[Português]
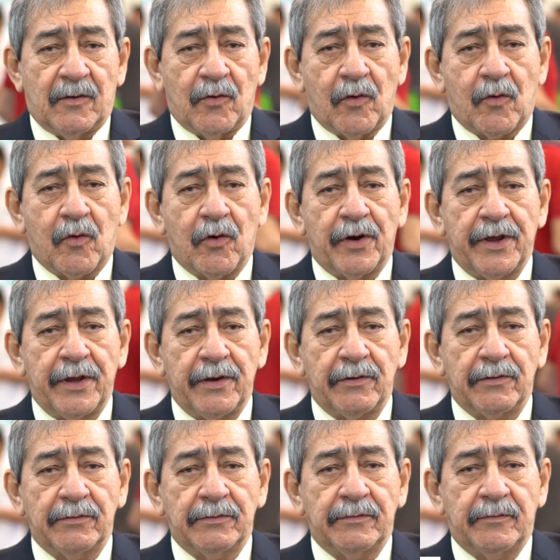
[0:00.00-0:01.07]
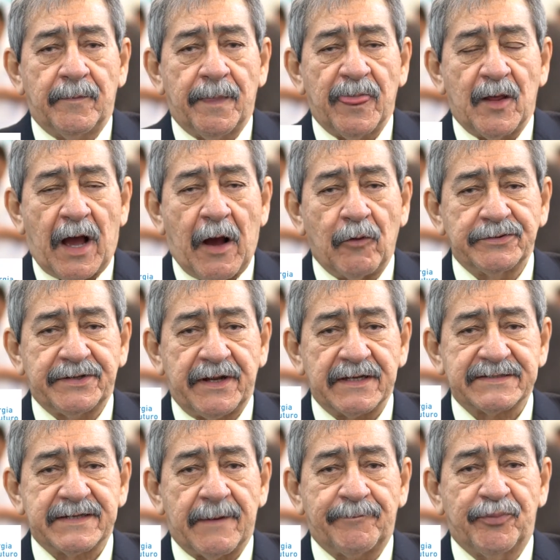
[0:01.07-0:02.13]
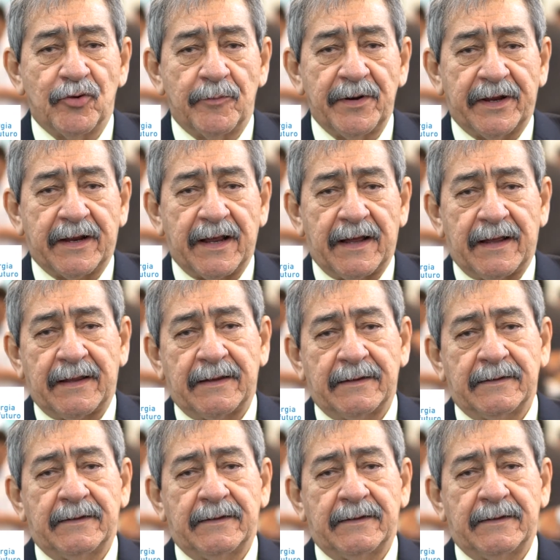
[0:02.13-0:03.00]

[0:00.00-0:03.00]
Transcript: ocorreu audiência pública